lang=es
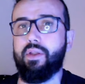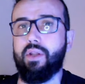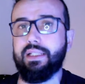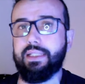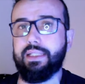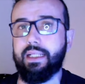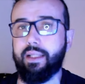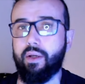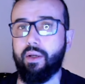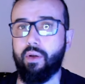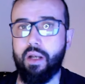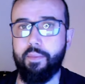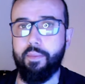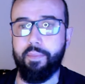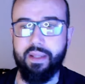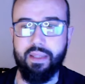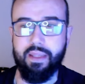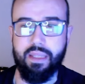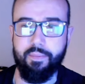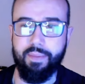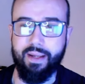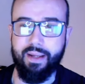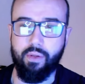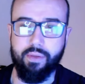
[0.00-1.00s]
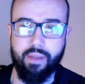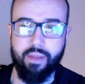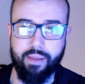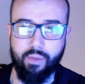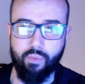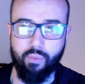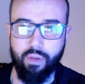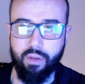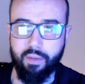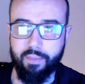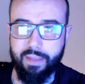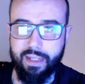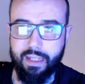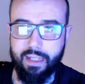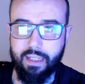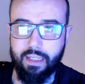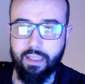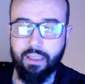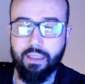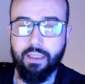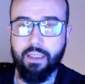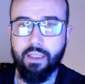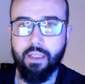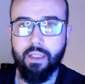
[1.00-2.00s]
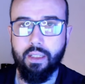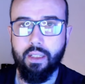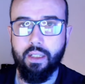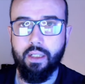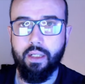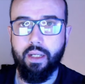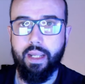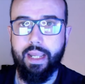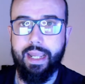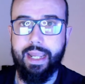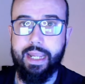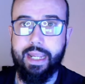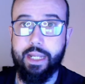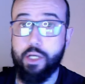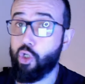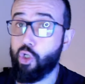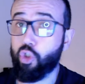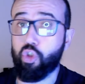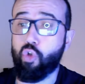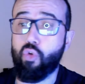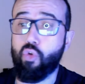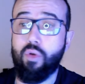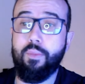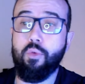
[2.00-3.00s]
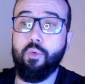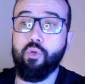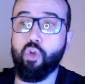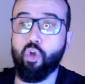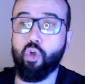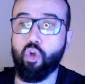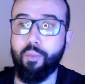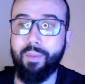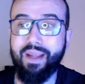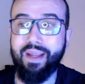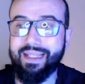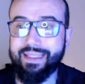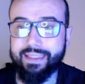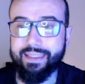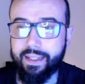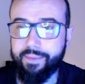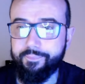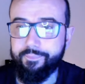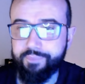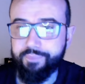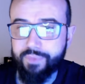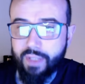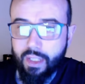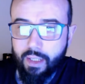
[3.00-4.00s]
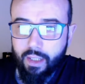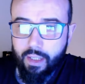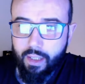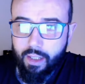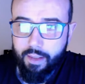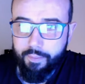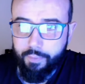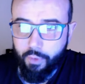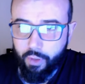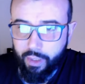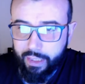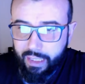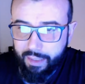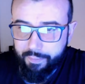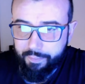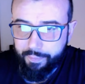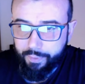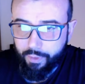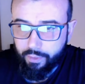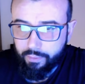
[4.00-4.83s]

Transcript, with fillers: que tengo en el principal o 19.000, eh, no todo el mundo comenta. Por ejemplo,